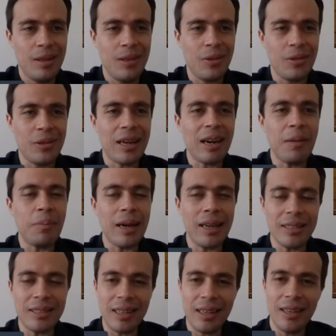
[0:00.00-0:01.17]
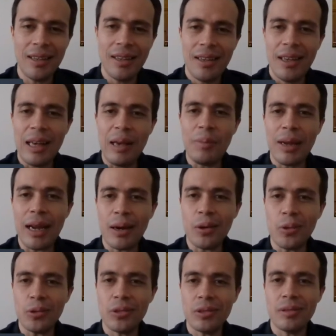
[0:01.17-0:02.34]
donde reaparece en
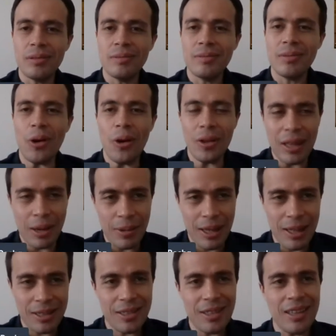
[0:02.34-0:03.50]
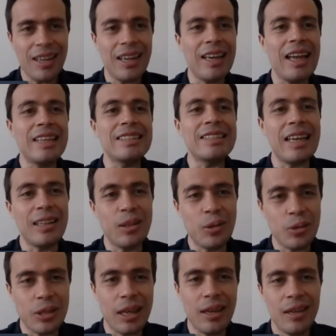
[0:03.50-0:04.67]
Veracruz otra vez
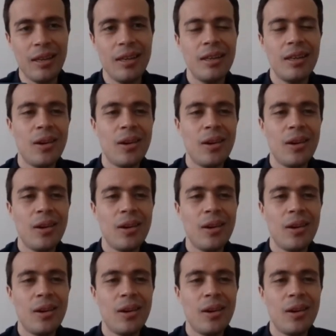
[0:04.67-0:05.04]
lanzándose